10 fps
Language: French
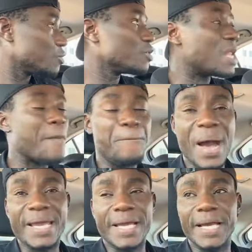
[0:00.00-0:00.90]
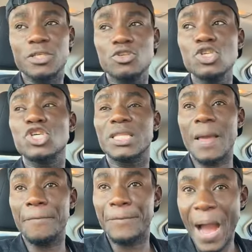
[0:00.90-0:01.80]
Tu n'aimes pas quelqu'un, tu dis je
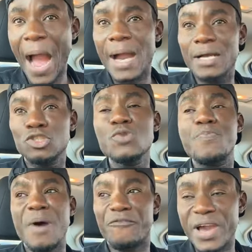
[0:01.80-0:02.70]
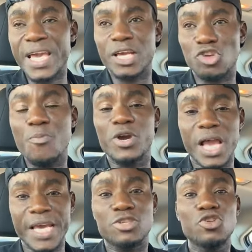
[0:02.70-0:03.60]
t'aime pas. Tu peux faire quelque chose pour
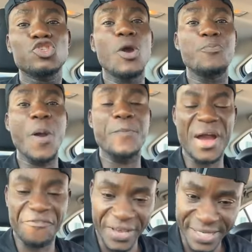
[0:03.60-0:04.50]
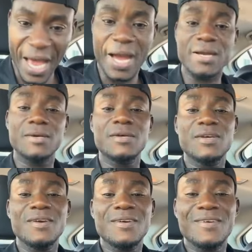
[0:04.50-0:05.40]
quelqu'un, tu dis je peux pas faire ça.
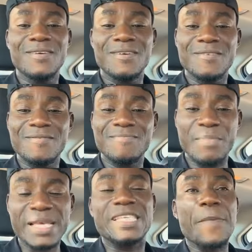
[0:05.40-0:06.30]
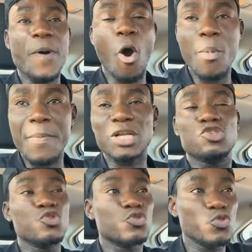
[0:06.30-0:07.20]
Mais c'est pas au moment où
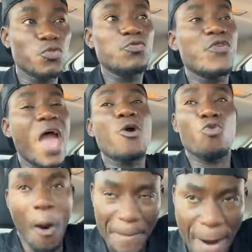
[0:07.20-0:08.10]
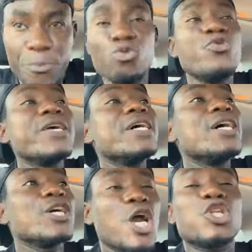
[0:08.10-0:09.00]
tu, tu fais un combat pour lui
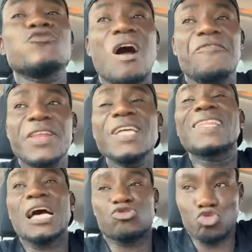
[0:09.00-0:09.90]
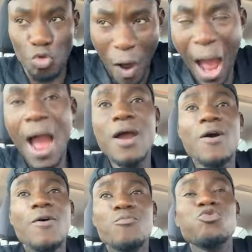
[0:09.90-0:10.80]
que tu vas venir t'asseoir
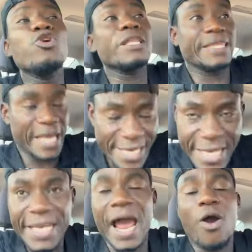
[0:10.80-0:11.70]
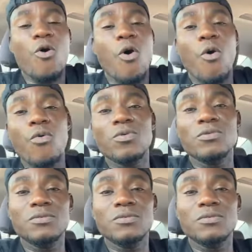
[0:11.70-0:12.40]
pour le dénigrer encore.